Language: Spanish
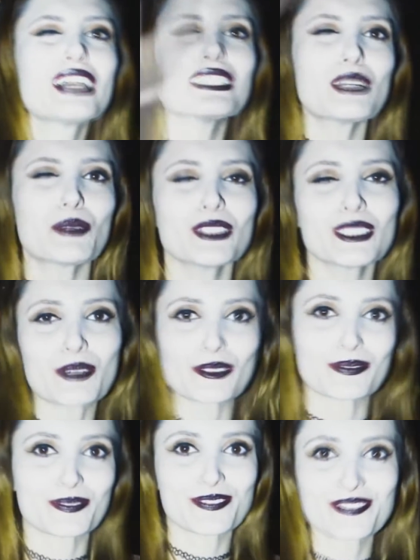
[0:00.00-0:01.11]
hasta la próxima.
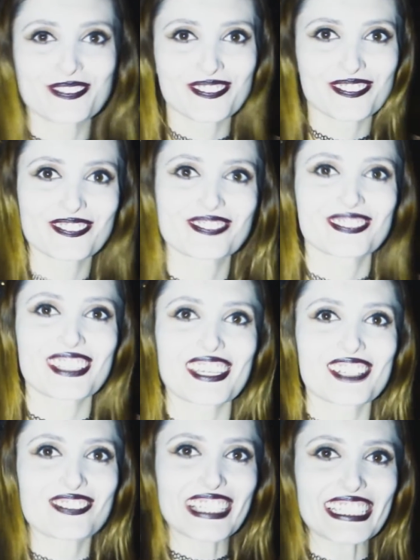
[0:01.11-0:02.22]

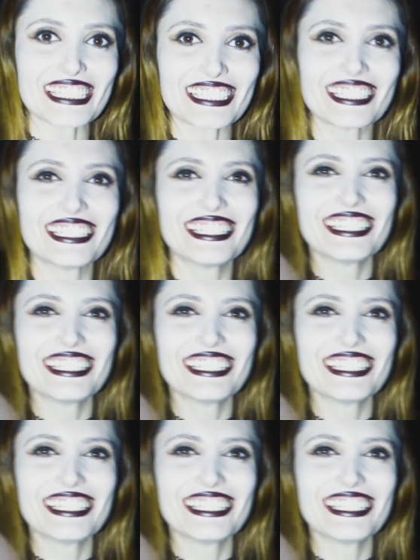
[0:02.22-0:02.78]
Bye.